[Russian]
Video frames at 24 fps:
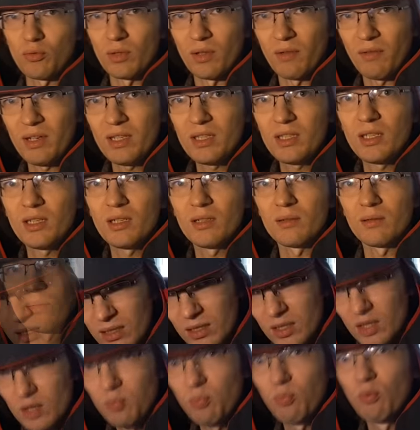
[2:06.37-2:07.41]
давайте
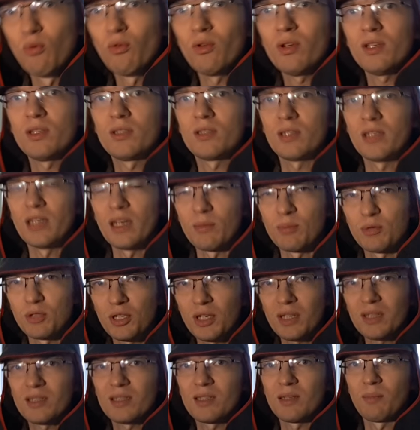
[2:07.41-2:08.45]
спорить и
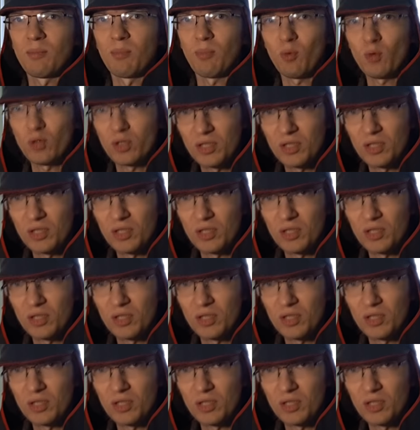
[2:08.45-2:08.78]
общаться по